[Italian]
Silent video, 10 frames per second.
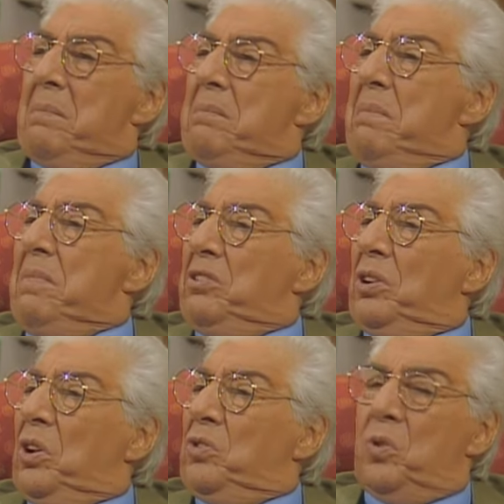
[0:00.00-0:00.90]
mi ha messo
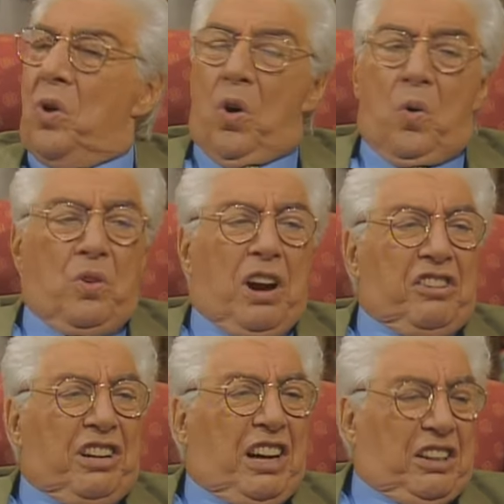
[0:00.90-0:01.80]
addosso
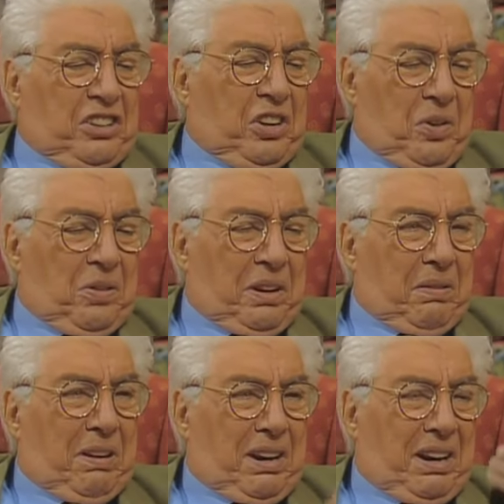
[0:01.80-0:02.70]
un'agitazione quella